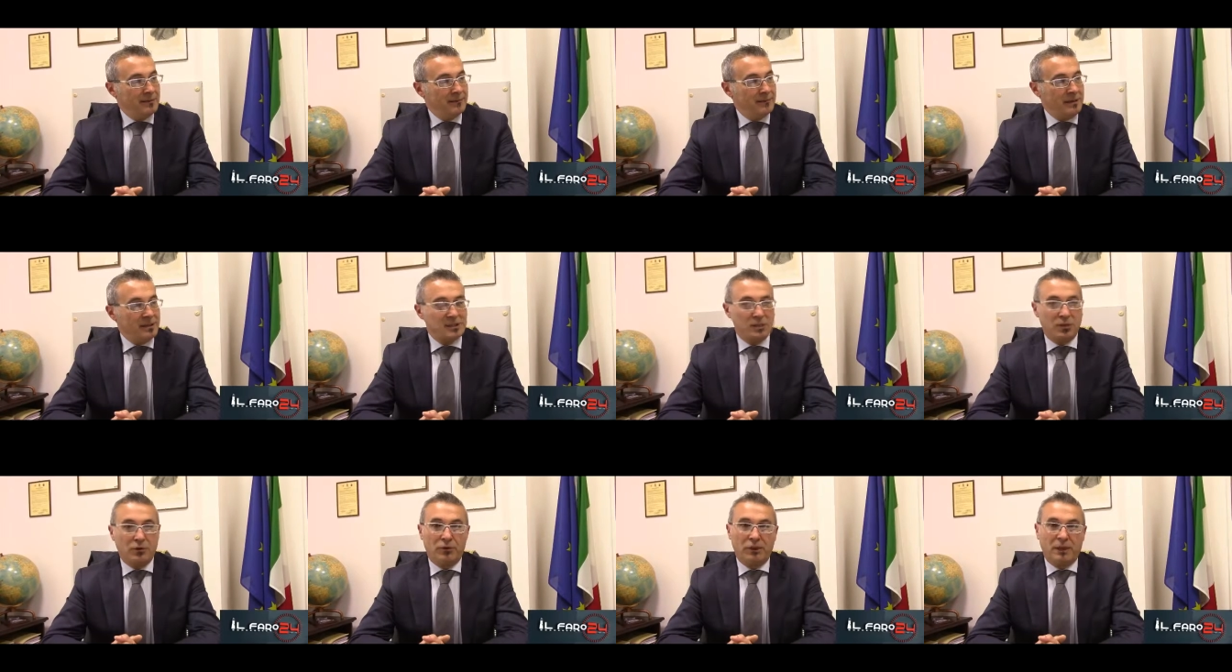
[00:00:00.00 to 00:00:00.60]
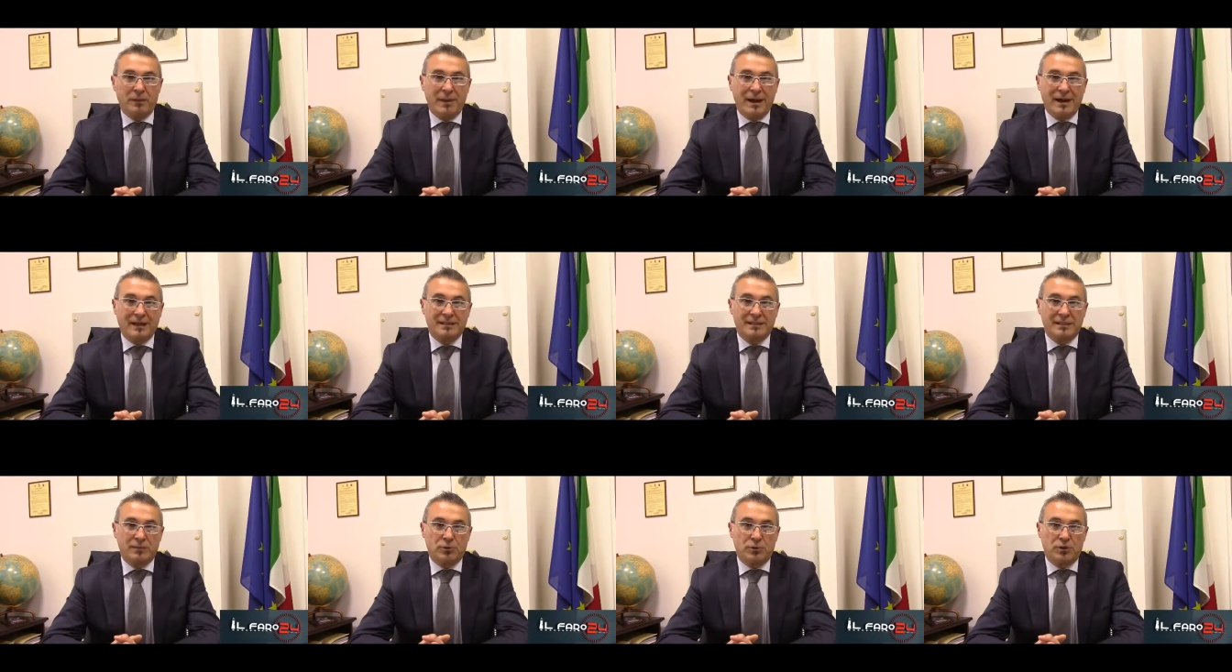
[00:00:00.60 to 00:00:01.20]
Vescovo dei
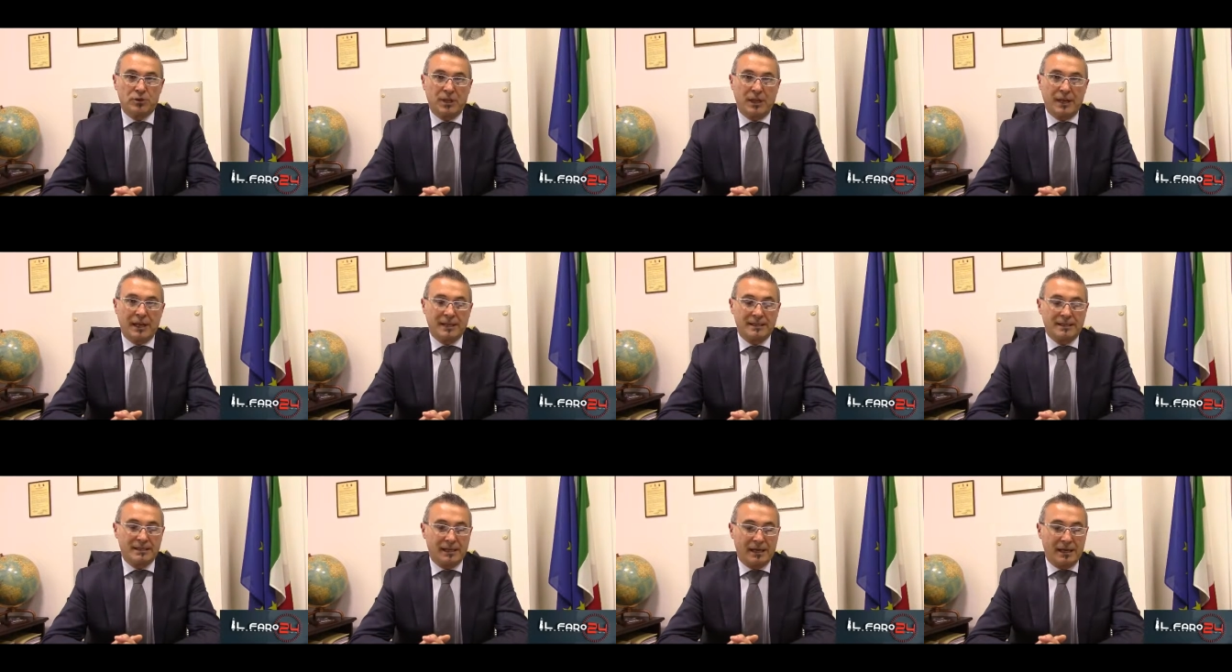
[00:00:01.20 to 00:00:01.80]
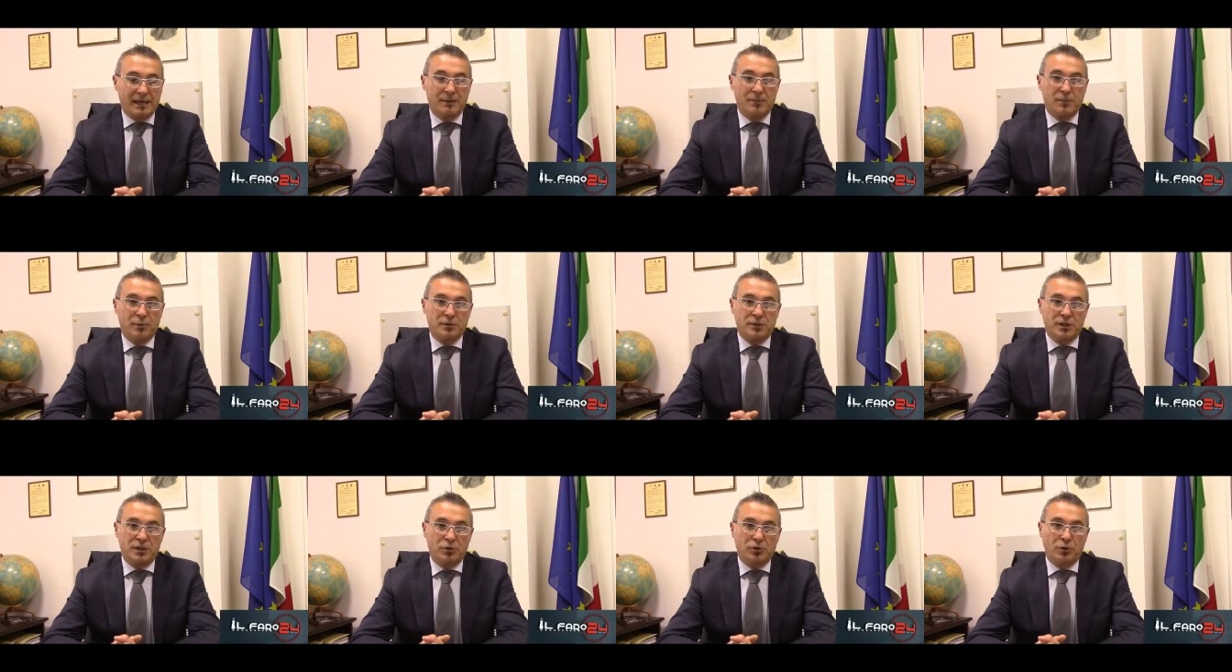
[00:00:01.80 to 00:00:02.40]
Marsi, Sua Eccellenza
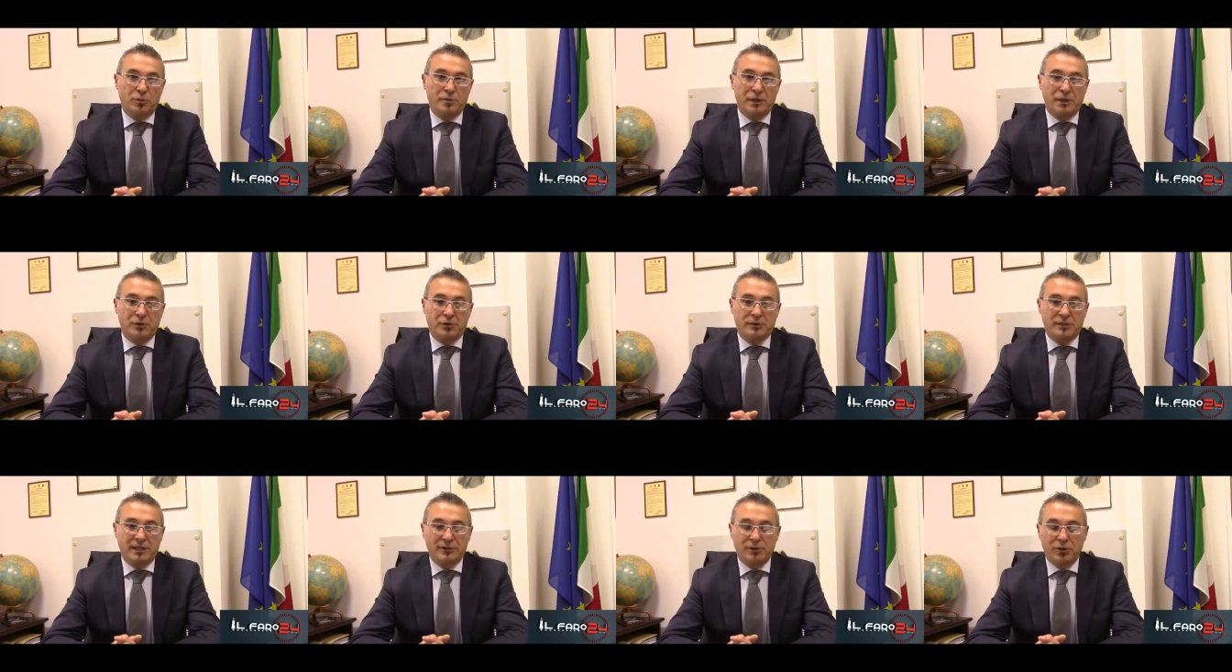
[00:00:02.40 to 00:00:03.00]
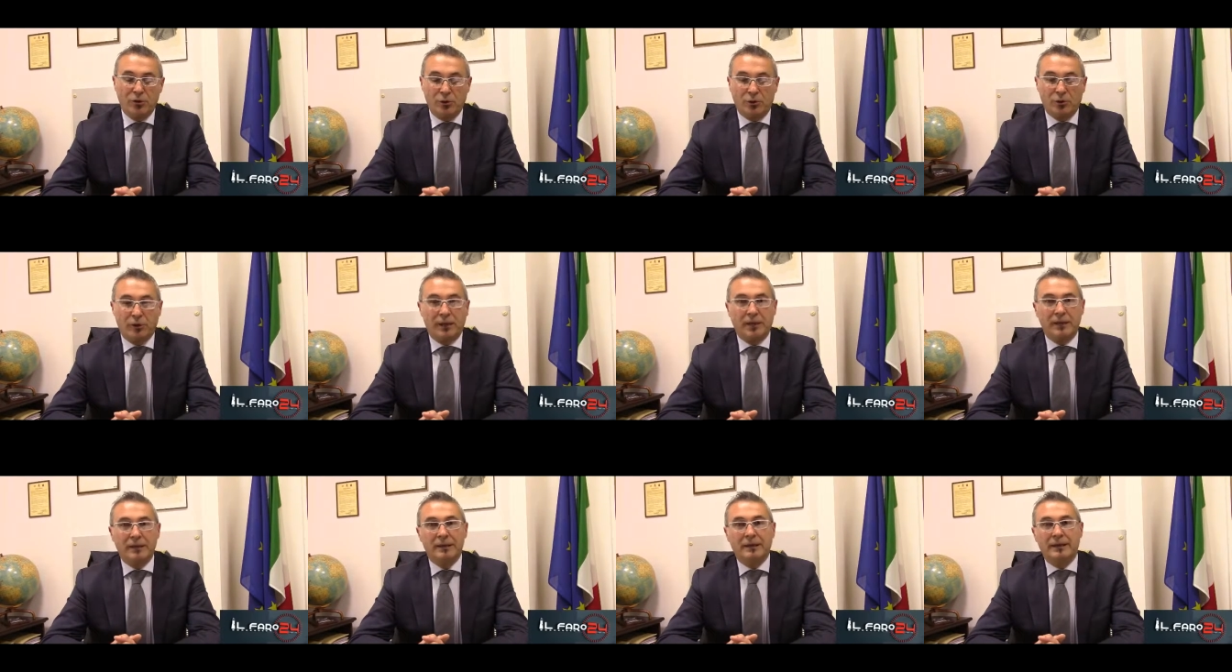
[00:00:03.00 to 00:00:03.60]
Monsignor Pietro Santoro,
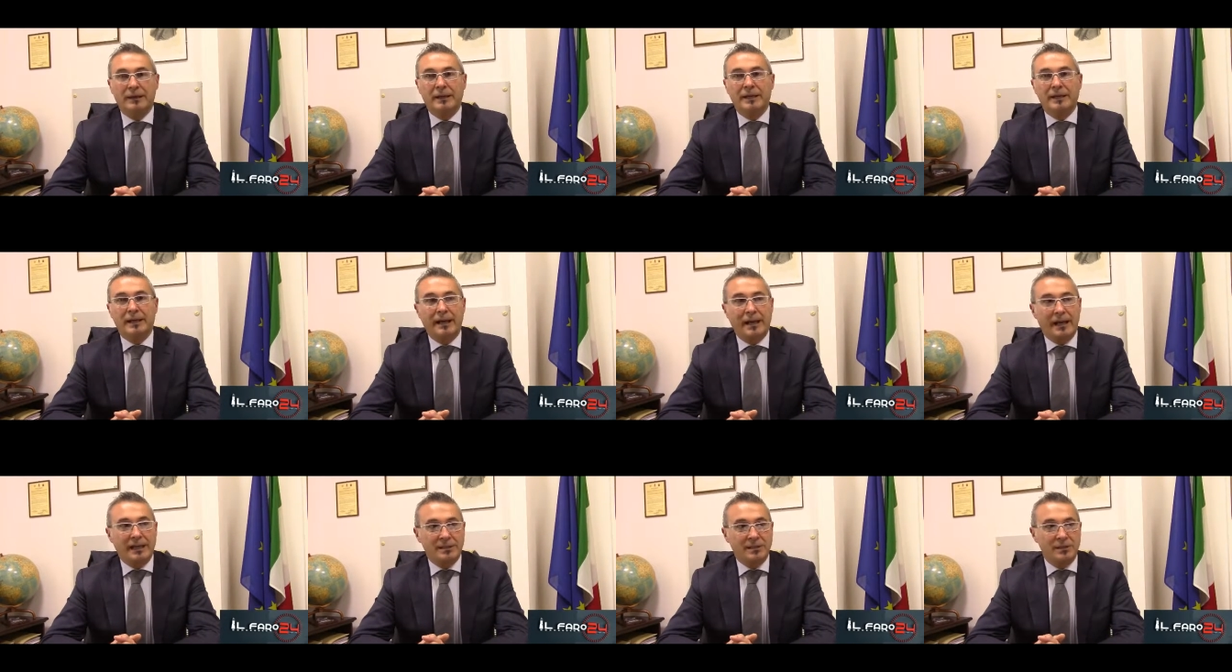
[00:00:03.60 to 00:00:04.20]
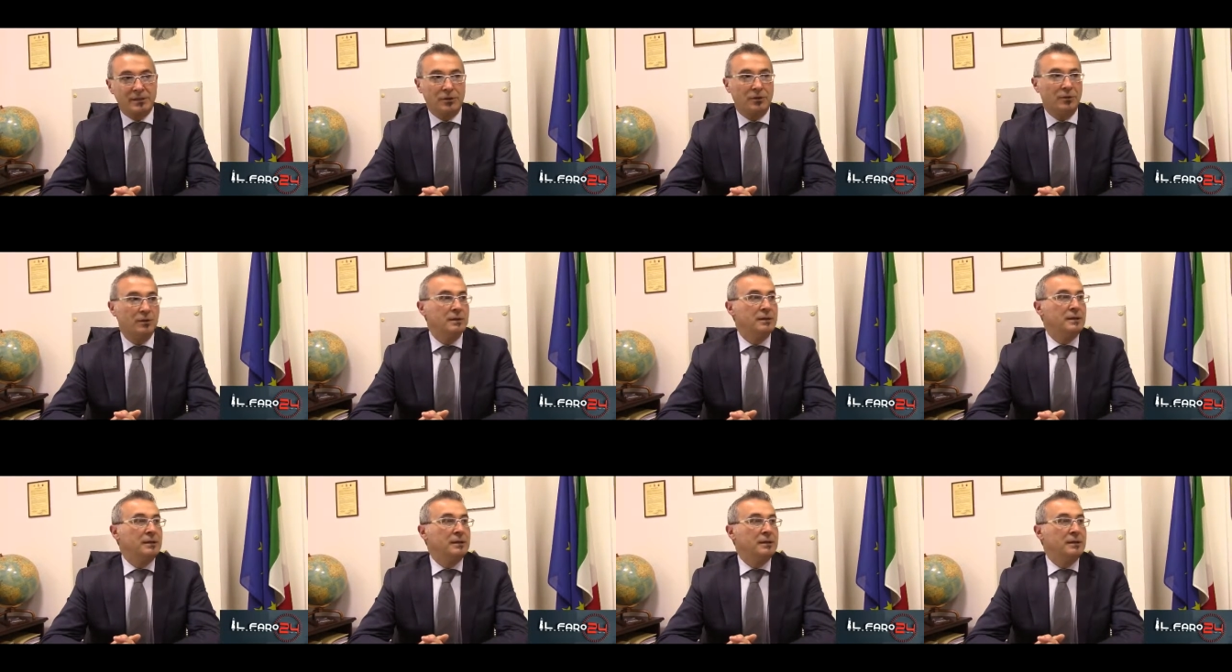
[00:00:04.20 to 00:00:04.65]
che ringrazio